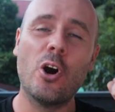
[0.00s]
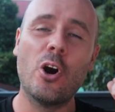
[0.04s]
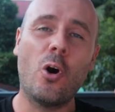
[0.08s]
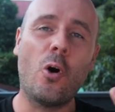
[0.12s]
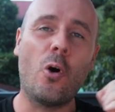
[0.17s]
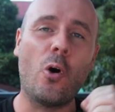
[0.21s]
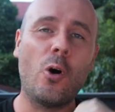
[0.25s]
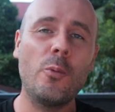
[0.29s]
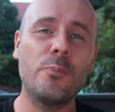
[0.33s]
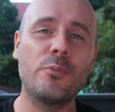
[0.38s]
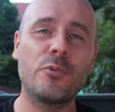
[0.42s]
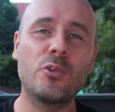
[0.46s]

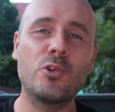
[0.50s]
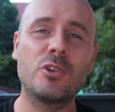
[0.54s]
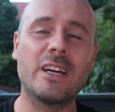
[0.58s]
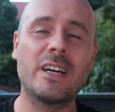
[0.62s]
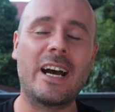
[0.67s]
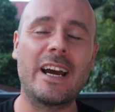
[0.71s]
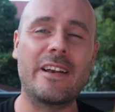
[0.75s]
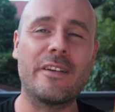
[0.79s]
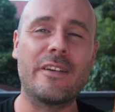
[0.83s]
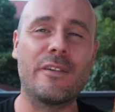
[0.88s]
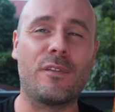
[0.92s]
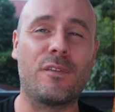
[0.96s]
ob du
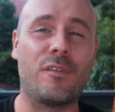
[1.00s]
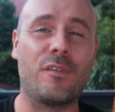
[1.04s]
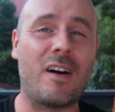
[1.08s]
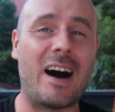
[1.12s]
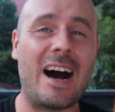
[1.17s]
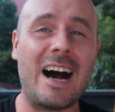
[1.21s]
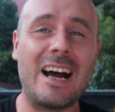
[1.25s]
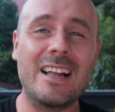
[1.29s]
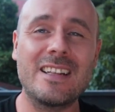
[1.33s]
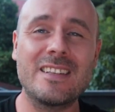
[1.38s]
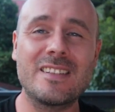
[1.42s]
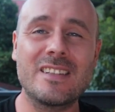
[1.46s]
deine
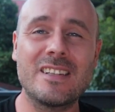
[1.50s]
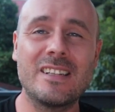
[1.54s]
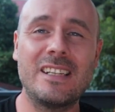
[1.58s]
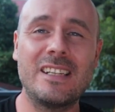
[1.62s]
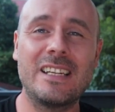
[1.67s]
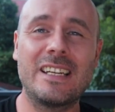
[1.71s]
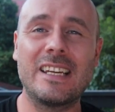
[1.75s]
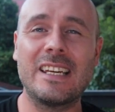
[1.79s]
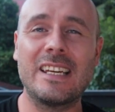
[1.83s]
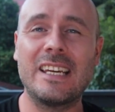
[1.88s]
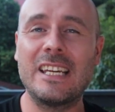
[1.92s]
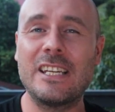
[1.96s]

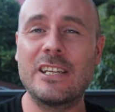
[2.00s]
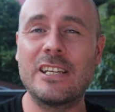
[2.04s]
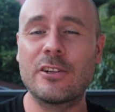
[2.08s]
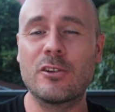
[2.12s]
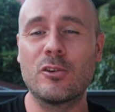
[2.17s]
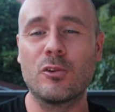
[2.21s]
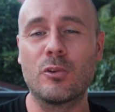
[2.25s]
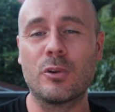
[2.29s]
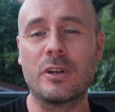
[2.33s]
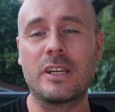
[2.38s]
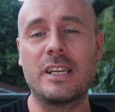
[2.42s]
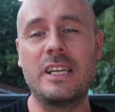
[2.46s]
wahnsinnige
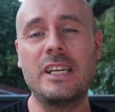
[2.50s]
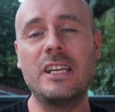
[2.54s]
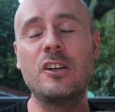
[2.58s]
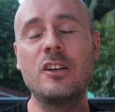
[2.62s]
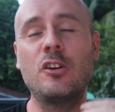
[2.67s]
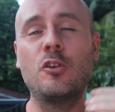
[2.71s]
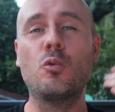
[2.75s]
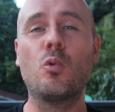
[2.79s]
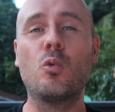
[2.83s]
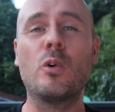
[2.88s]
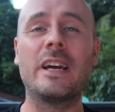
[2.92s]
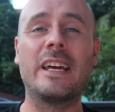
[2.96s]
Ideologie
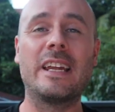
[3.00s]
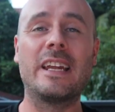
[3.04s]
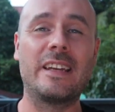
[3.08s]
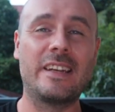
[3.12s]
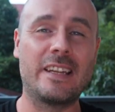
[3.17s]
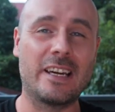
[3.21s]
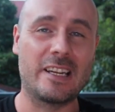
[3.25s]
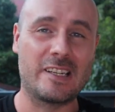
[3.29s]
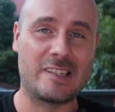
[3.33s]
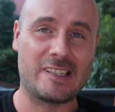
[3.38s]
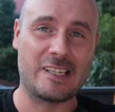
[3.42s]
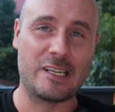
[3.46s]
nur in
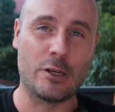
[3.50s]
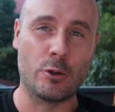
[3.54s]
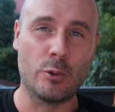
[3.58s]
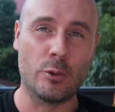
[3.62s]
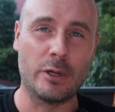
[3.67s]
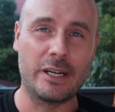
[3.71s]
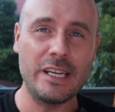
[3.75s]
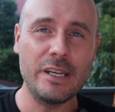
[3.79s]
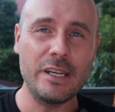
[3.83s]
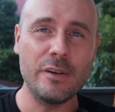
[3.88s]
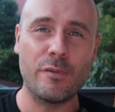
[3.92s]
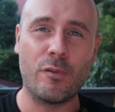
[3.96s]
der
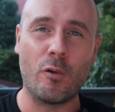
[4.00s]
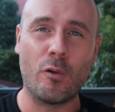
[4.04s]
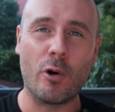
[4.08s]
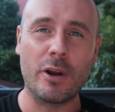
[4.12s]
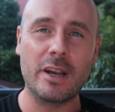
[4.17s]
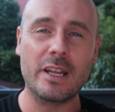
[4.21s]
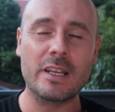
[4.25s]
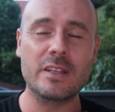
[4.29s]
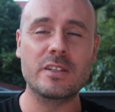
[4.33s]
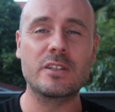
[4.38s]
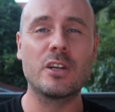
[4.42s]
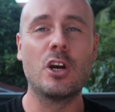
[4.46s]
Theorie
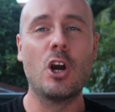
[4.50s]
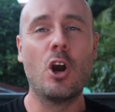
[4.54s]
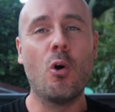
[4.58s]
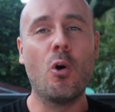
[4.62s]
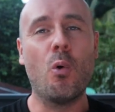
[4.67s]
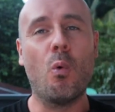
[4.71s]
forderst